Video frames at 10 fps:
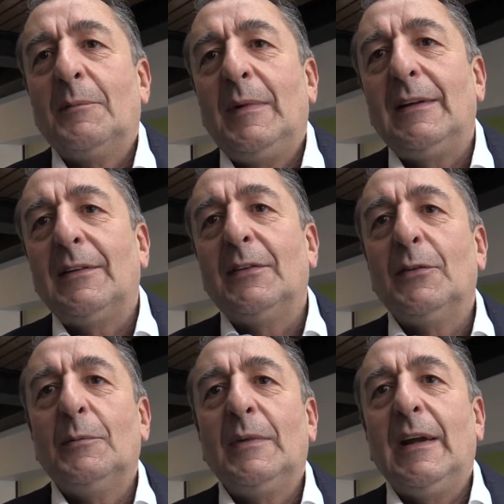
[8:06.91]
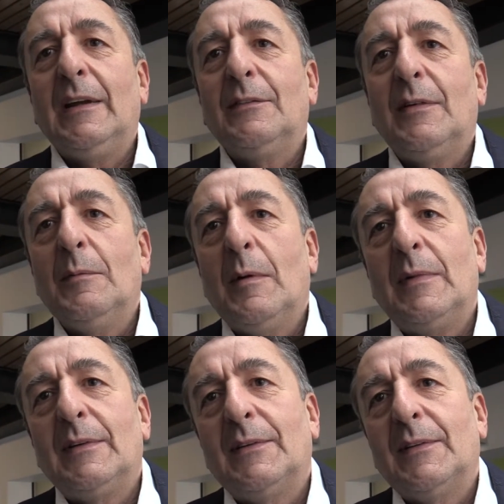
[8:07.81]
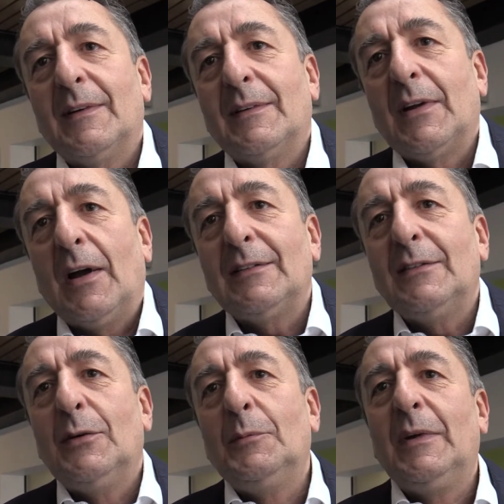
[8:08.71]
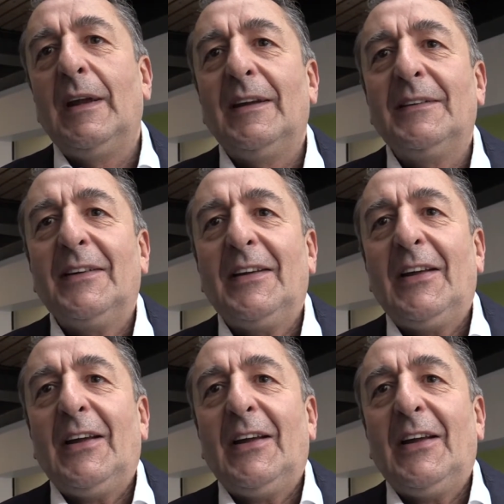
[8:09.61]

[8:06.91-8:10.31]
Medien umgeht, wie man mit äh, Daten umgeht.